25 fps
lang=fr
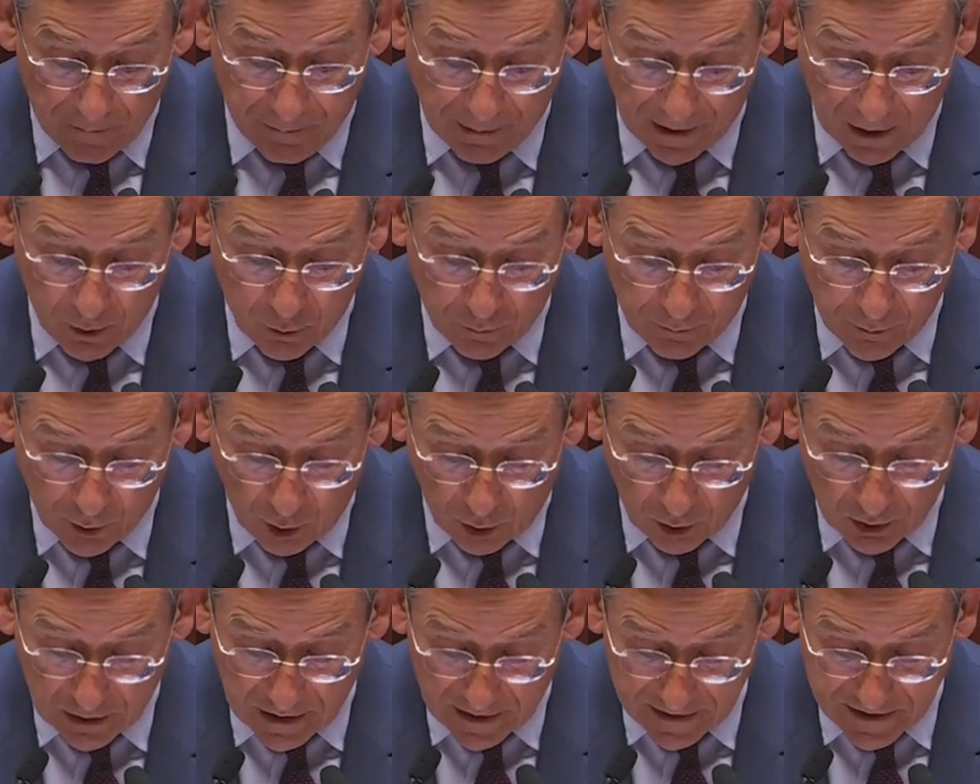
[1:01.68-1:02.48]
fois par le
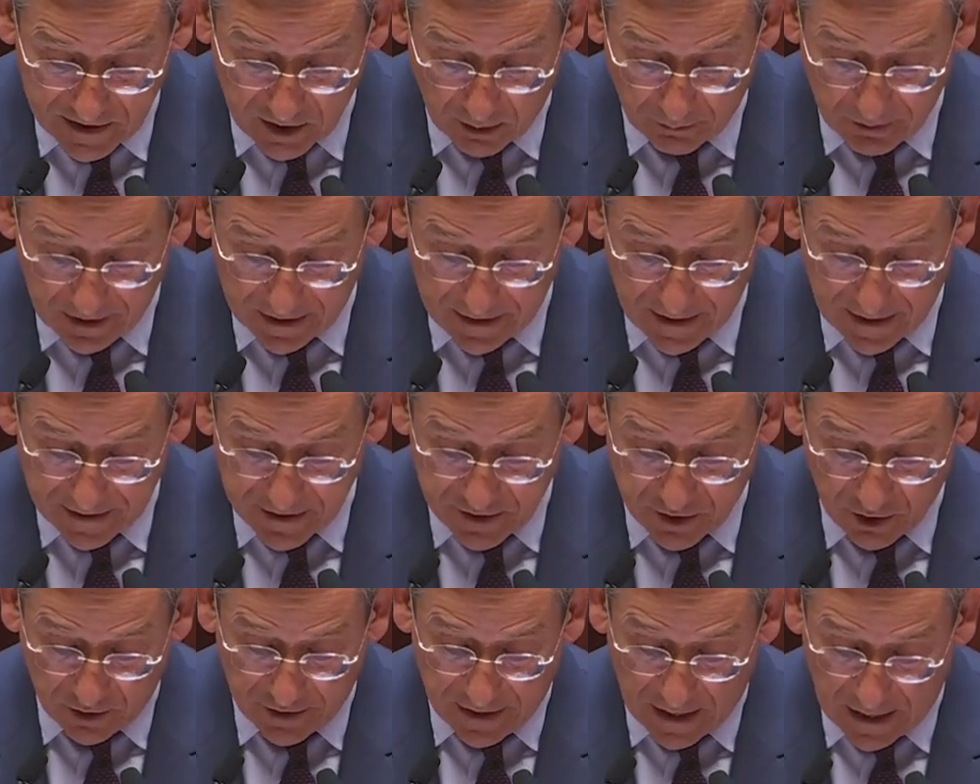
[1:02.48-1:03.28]
bureau de l'Assemblée
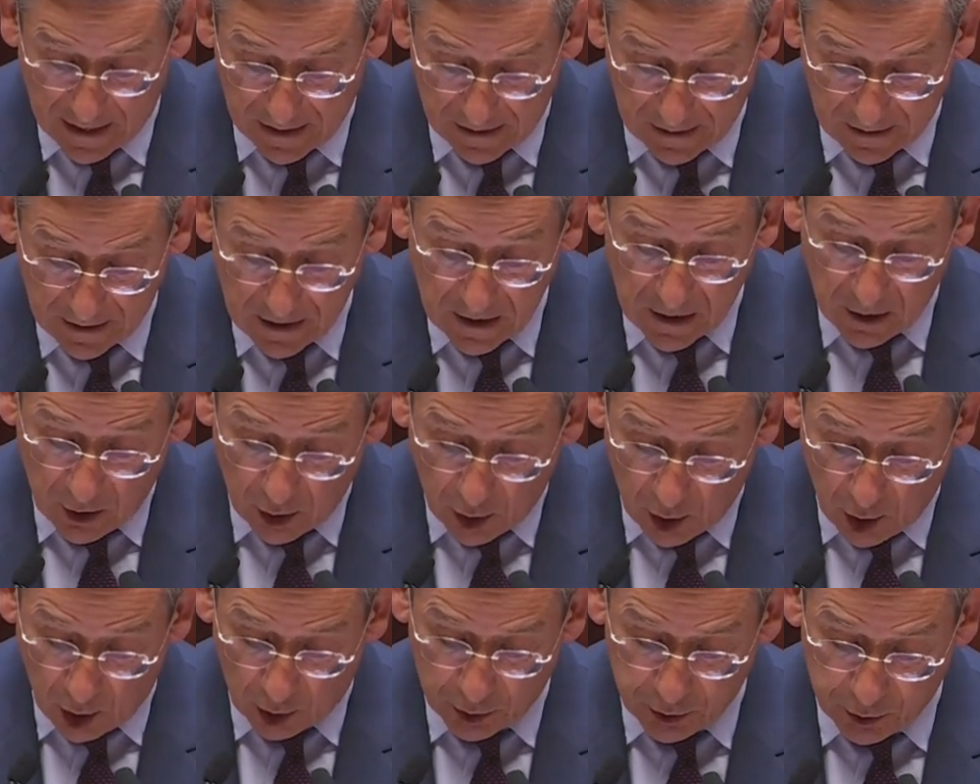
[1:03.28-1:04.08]
nationale
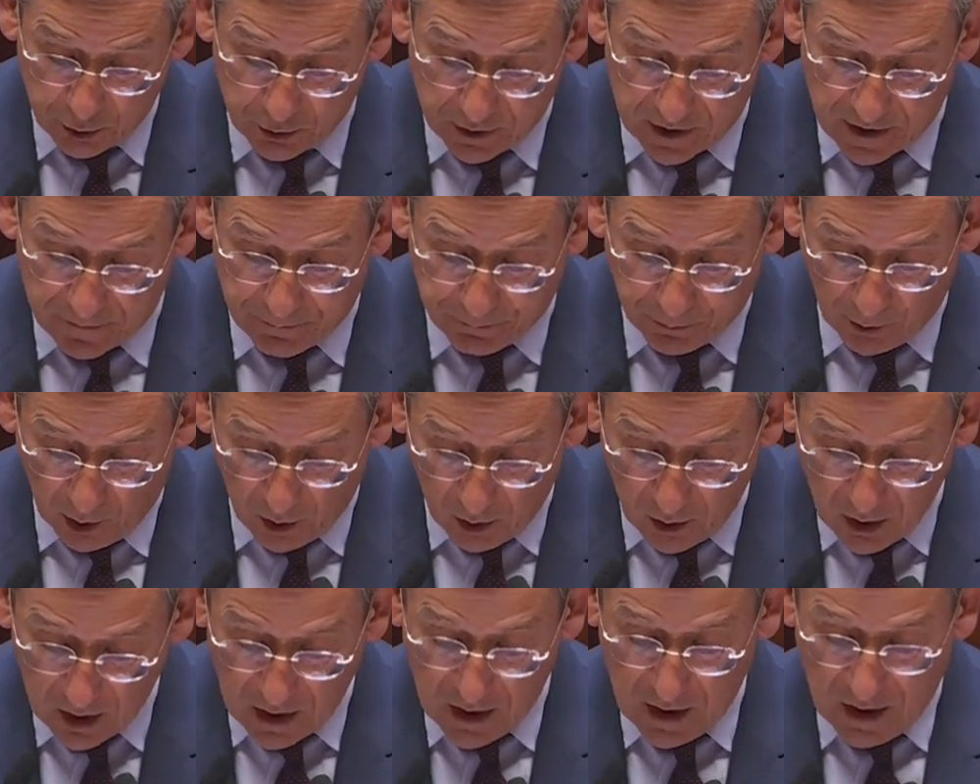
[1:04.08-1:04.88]
lors du
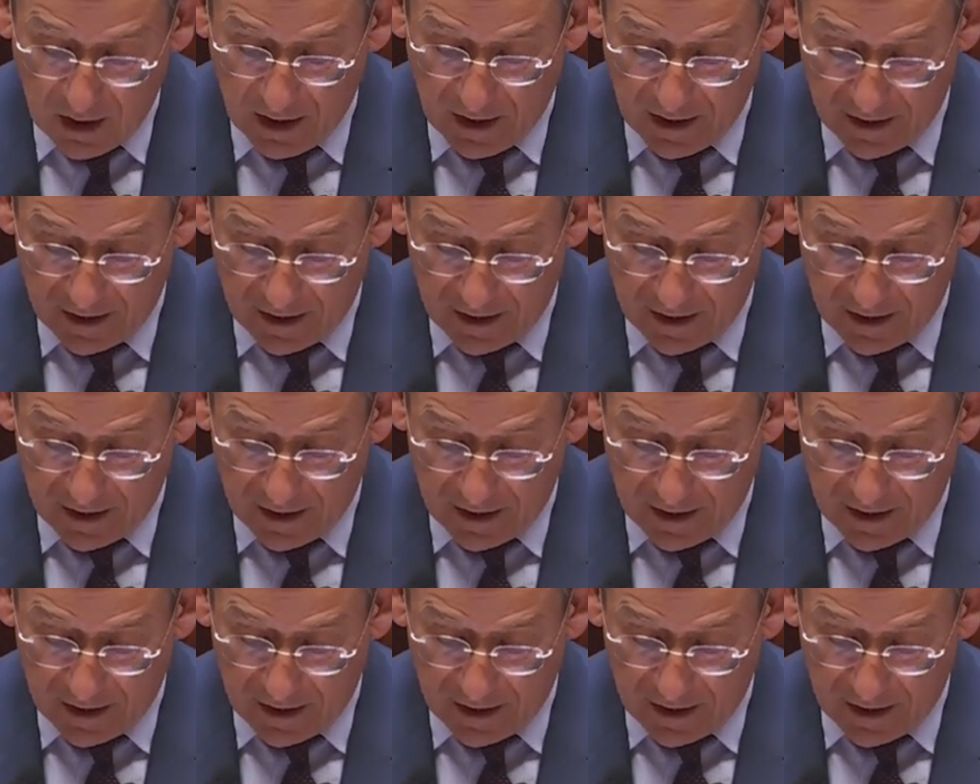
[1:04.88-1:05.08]
dépôt